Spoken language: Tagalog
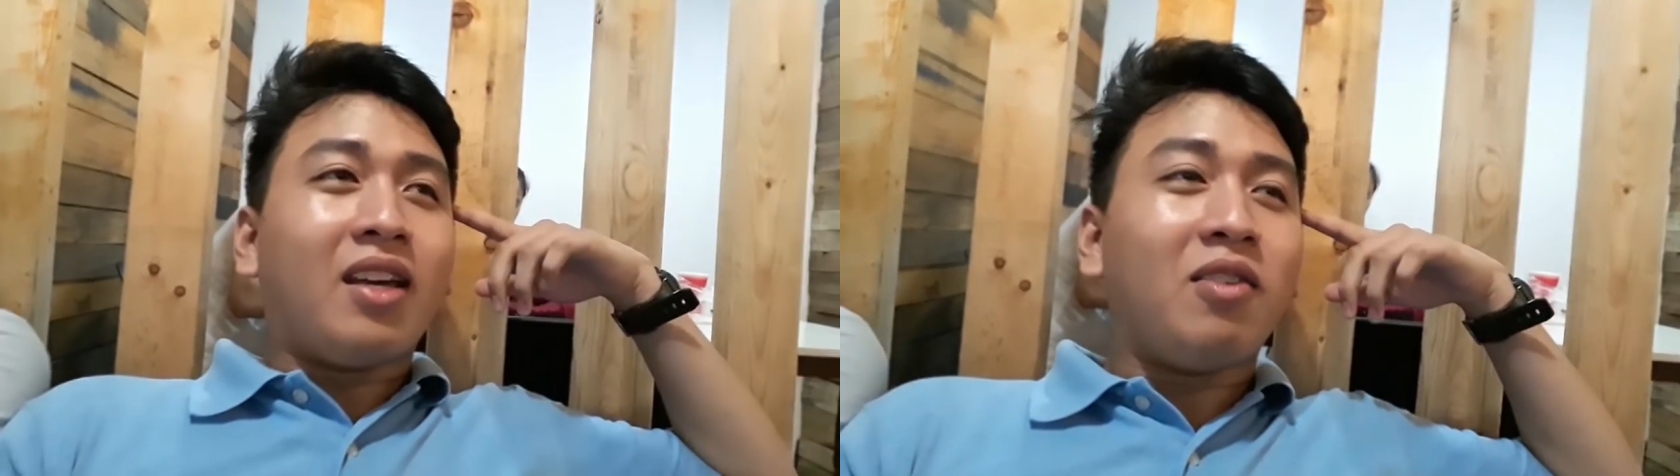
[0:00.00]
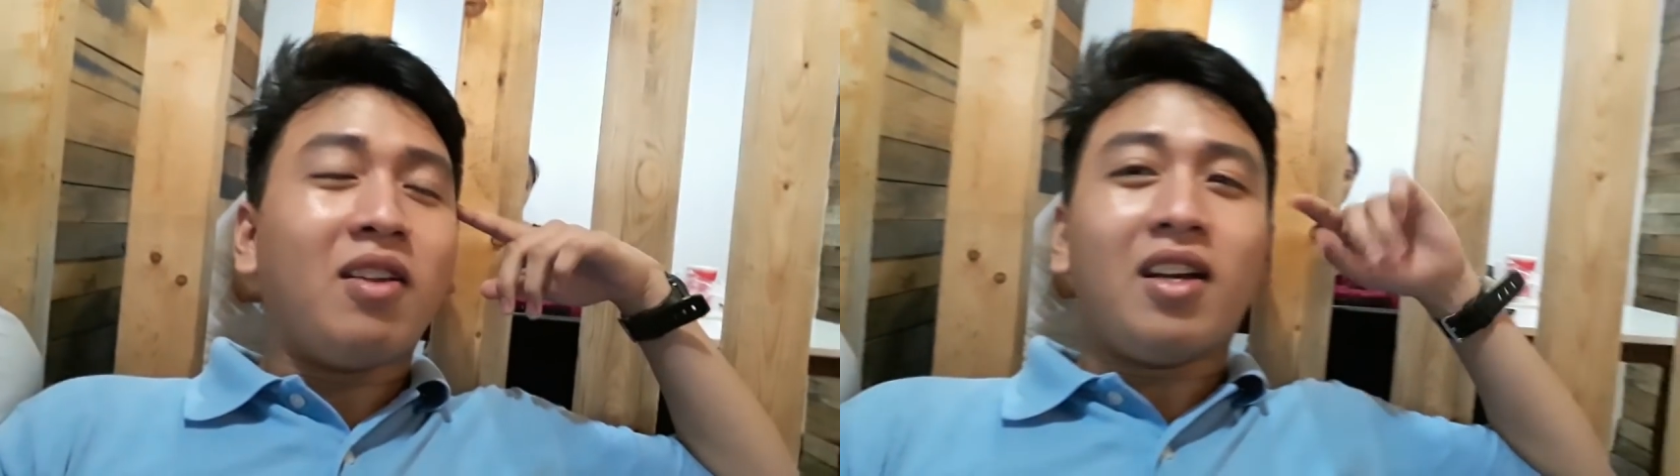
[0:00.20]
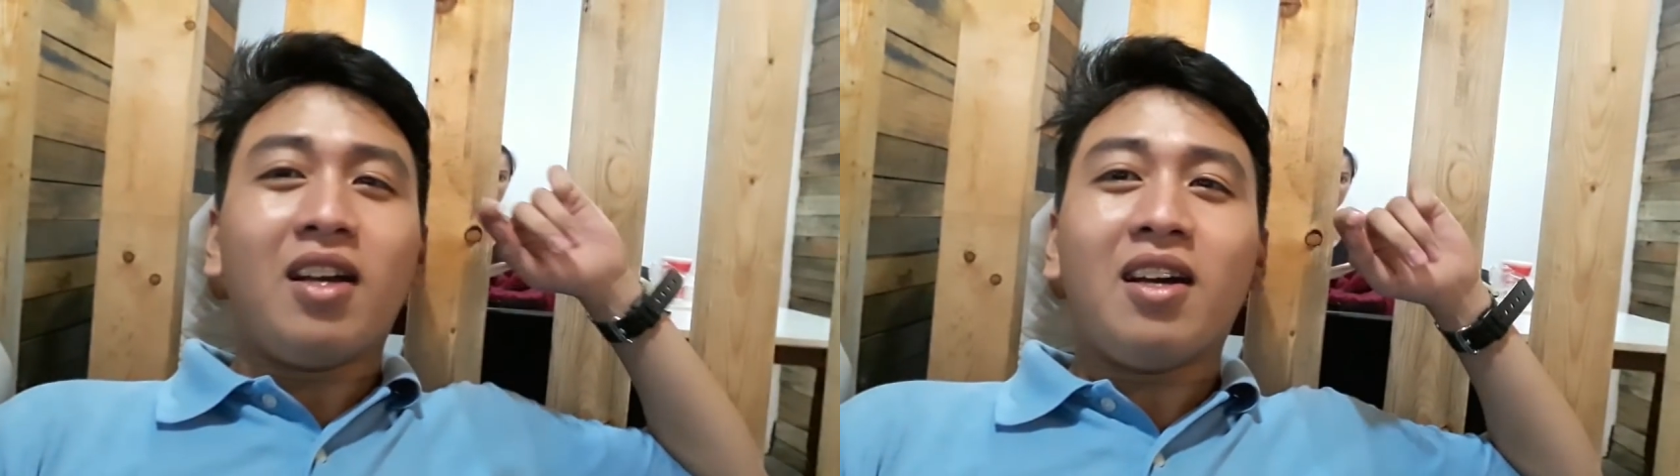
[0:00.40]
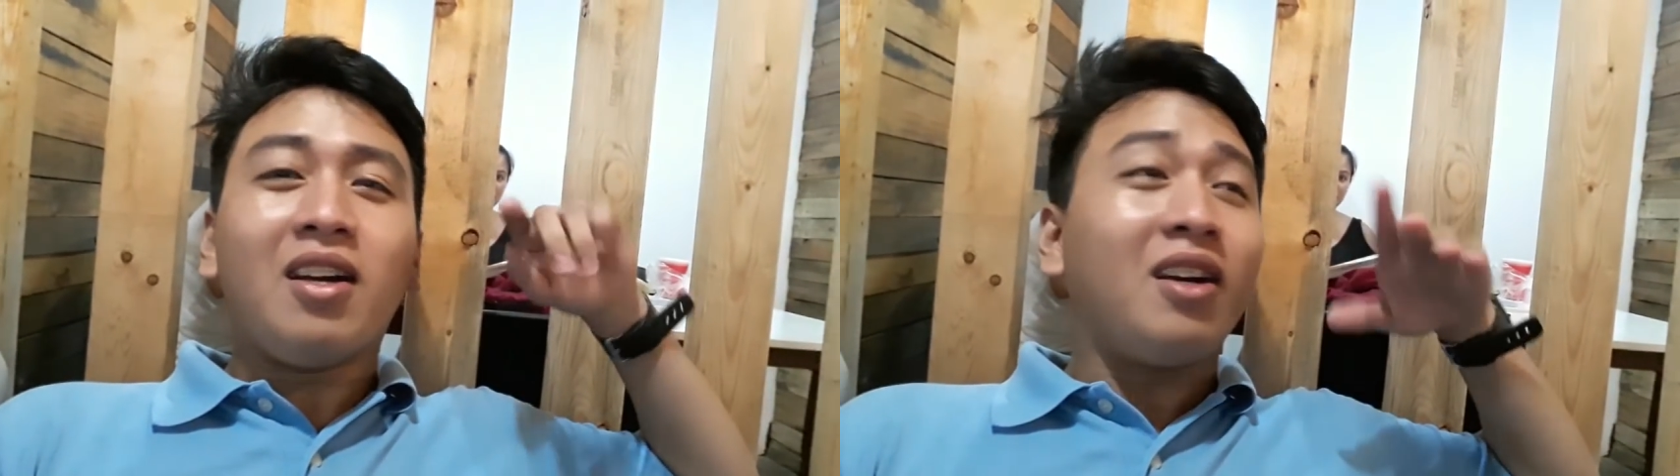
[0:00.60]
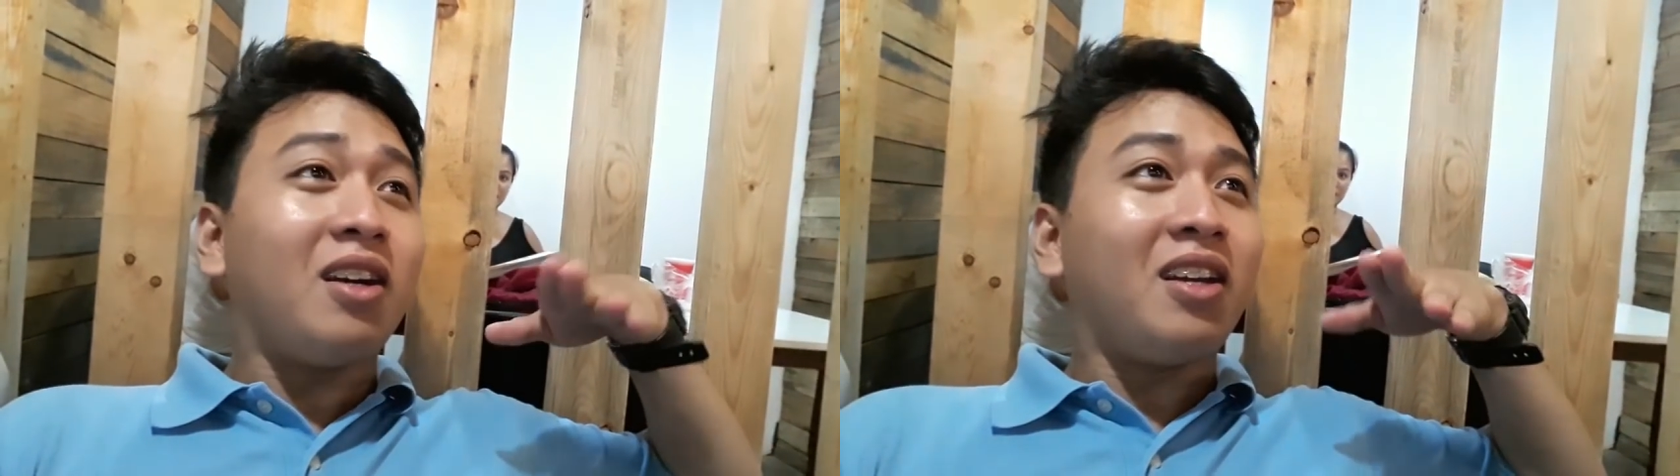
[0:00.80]
Talaga,
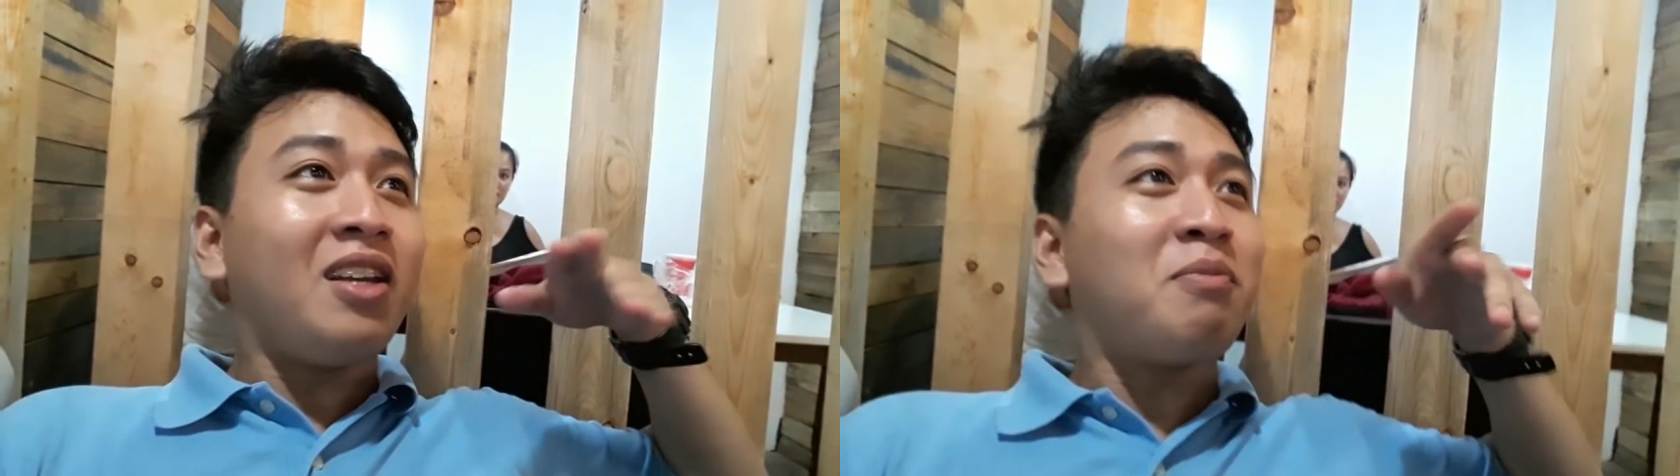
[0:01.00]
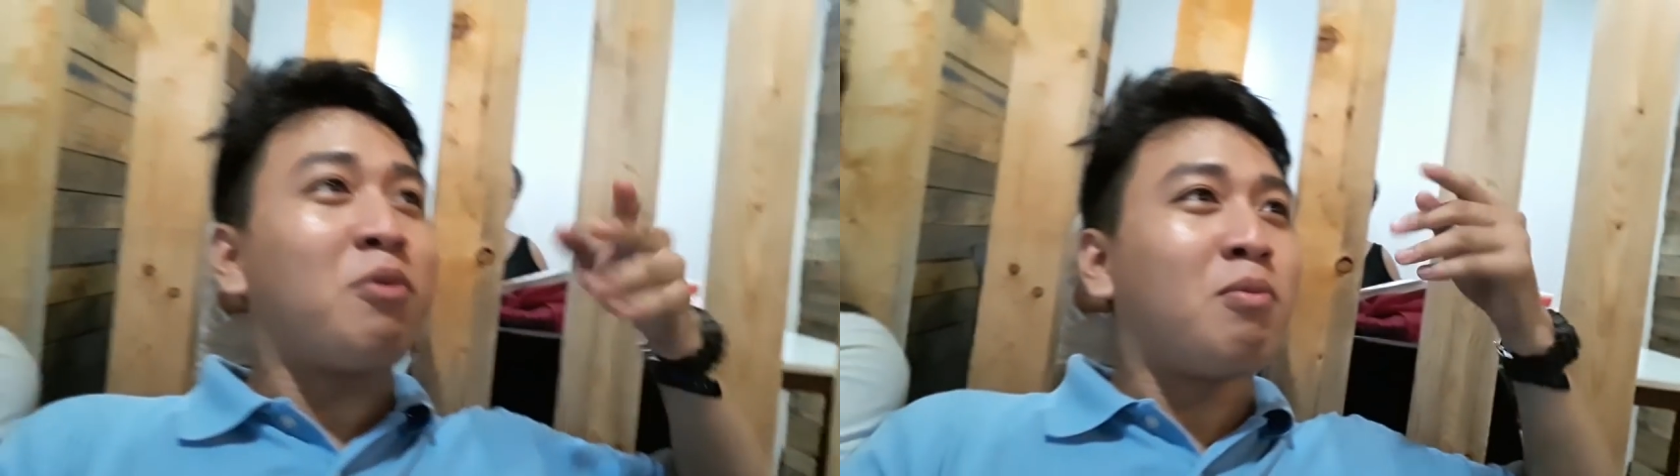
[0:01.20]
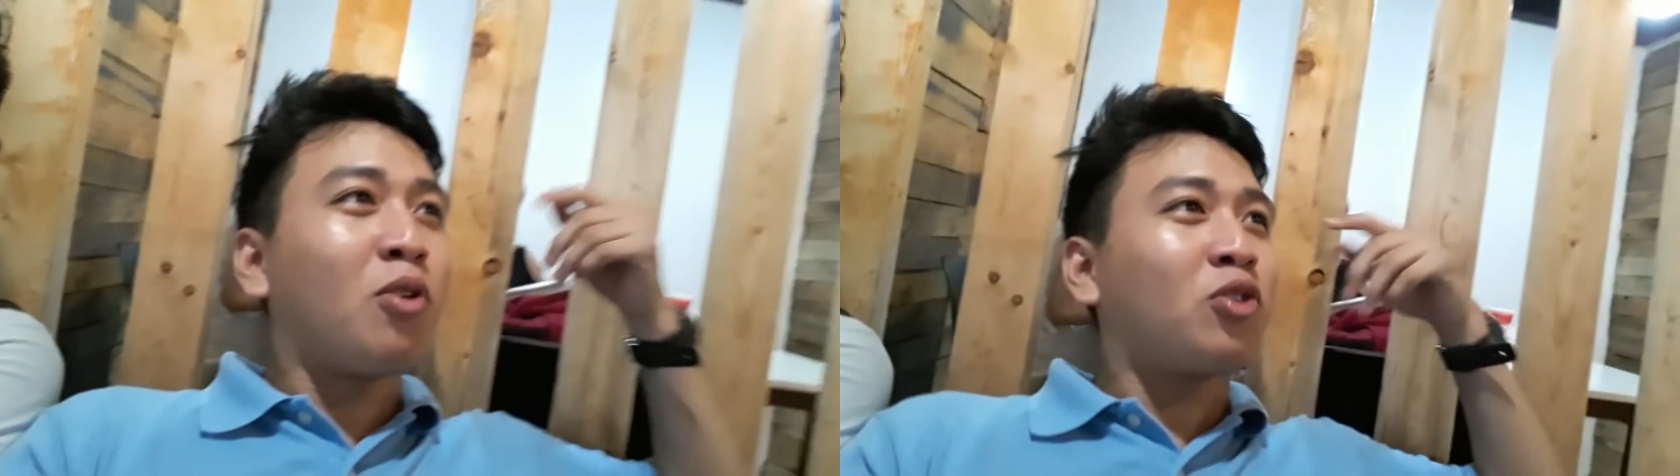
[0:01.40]
gina-promote